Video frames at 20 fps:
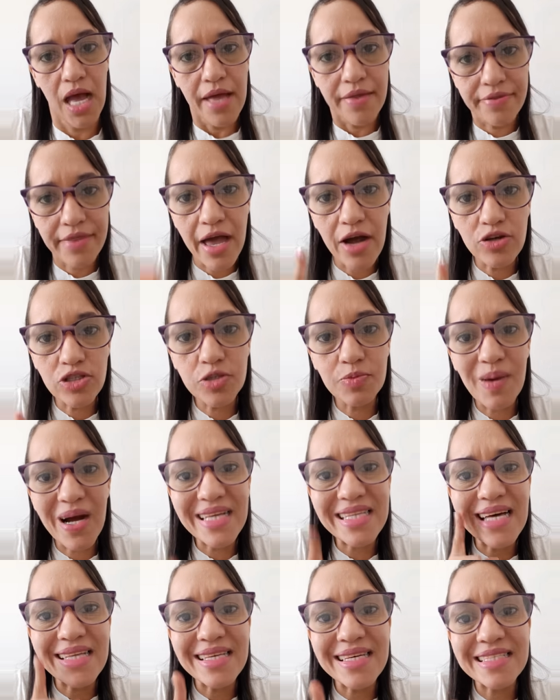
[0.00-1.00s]
Deus
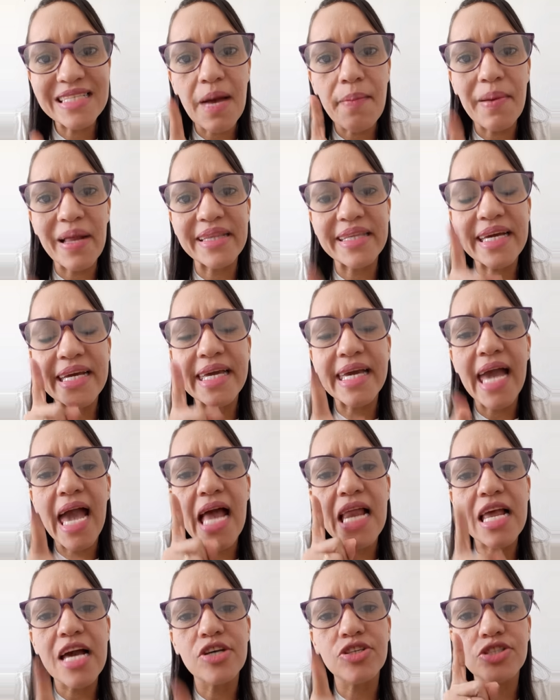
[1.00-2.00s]
manda dizer para ti que
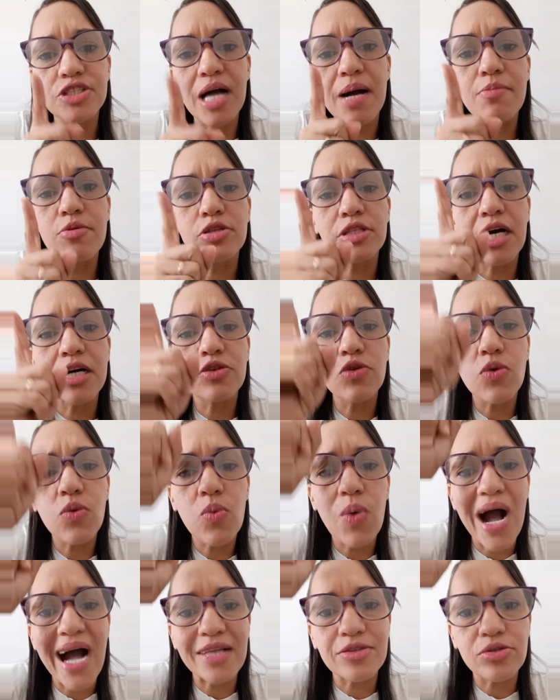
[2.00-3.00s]
Ele está mudando o
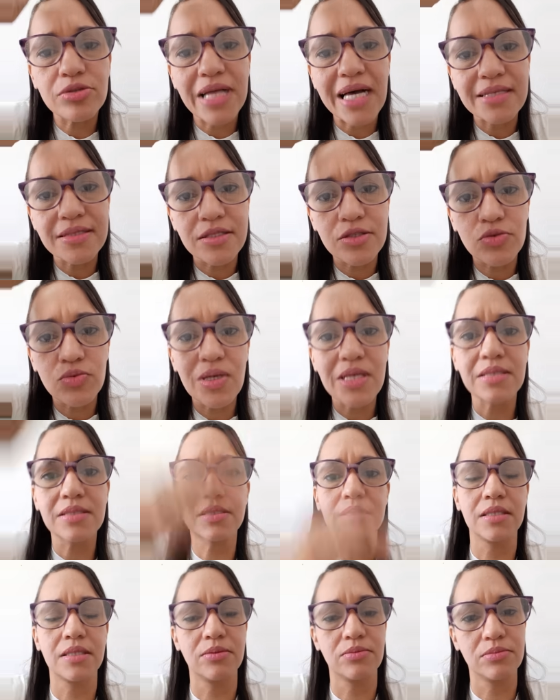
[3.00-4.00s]
quadro da
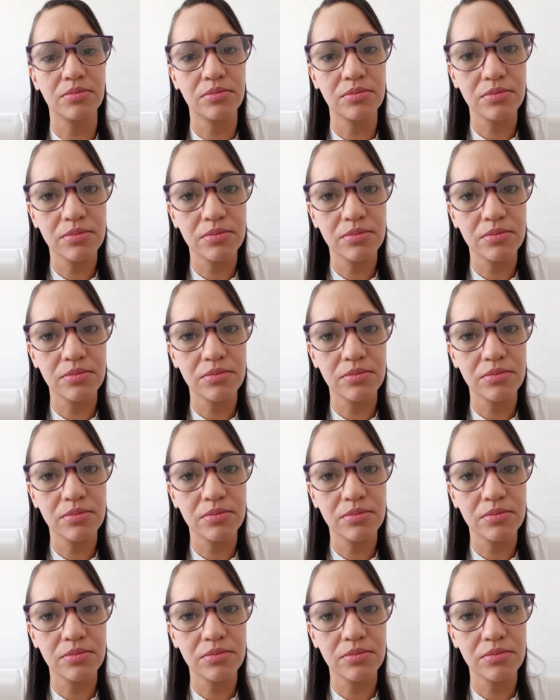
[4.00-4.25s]
situação.